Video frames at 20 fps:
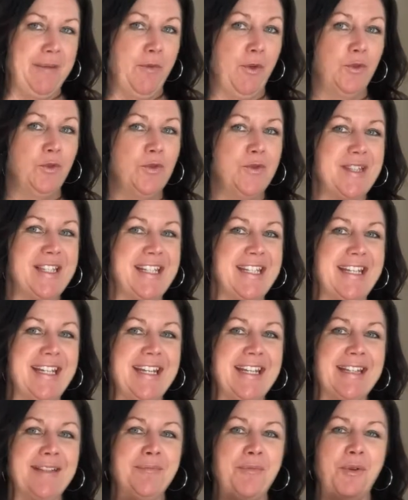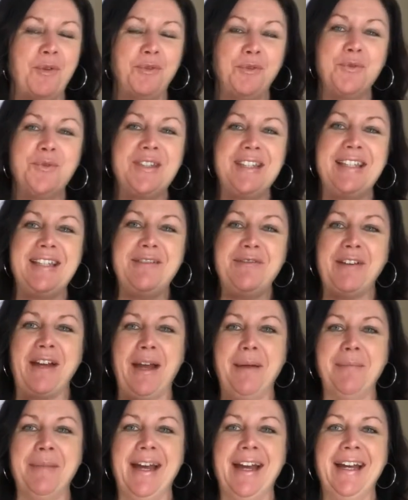mon outil guide, mon outil
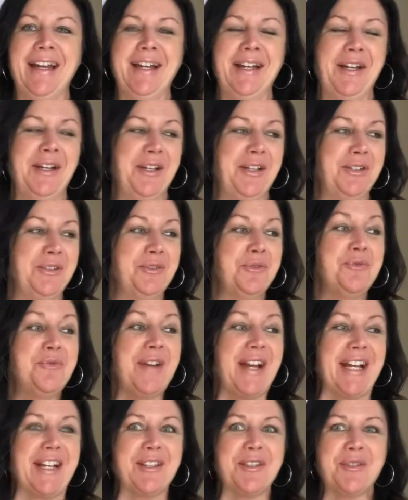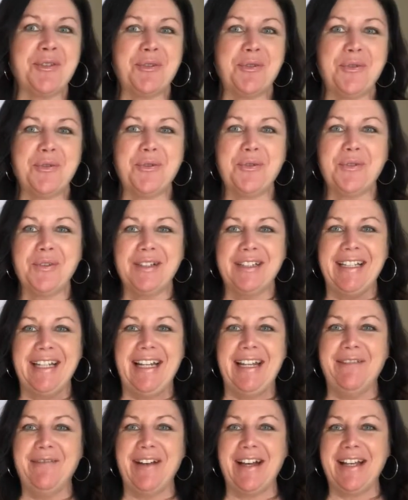vraiment euh, d'ouverture,
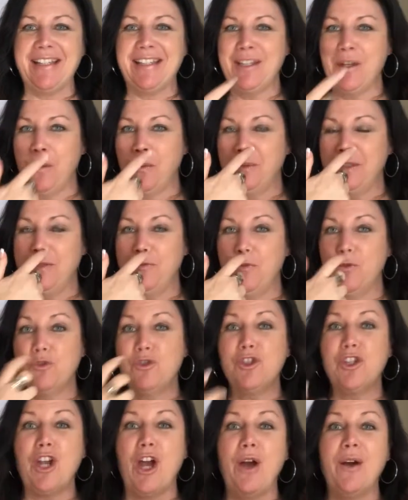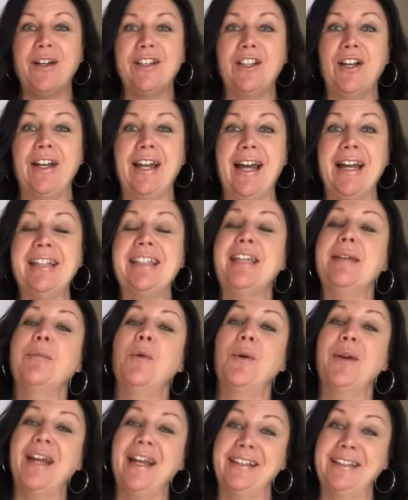d'élévation au niveau du cœur et de l'être, qui est
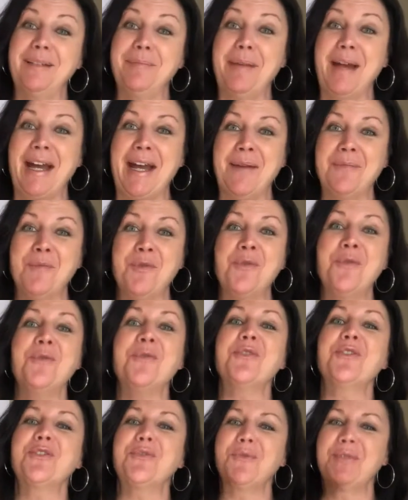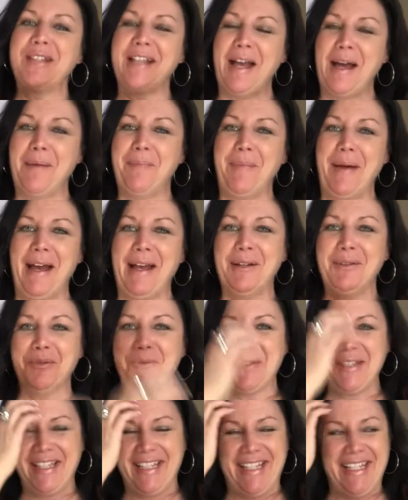mon carnet par amour. Je vous en reparle
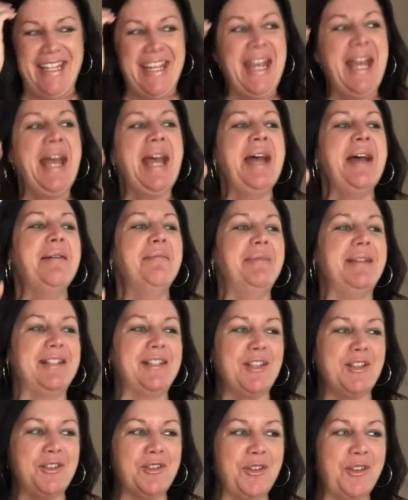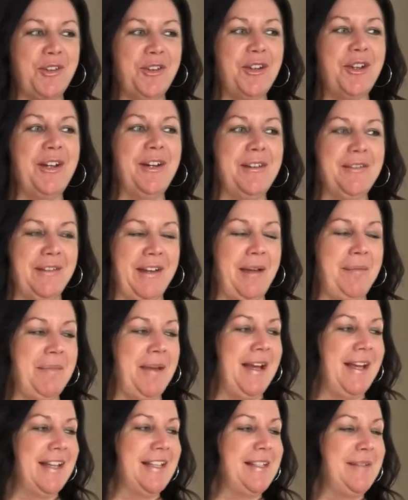aussi, mais ce sera euh,
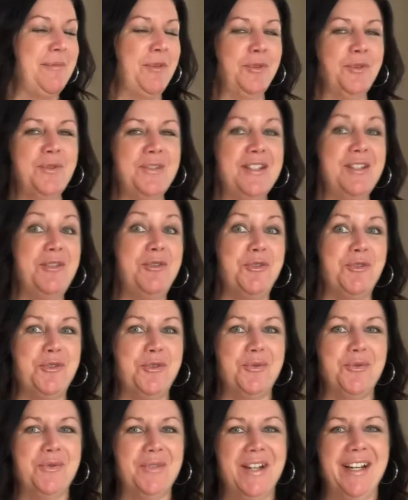vraiment, c'est mon outil chouchou.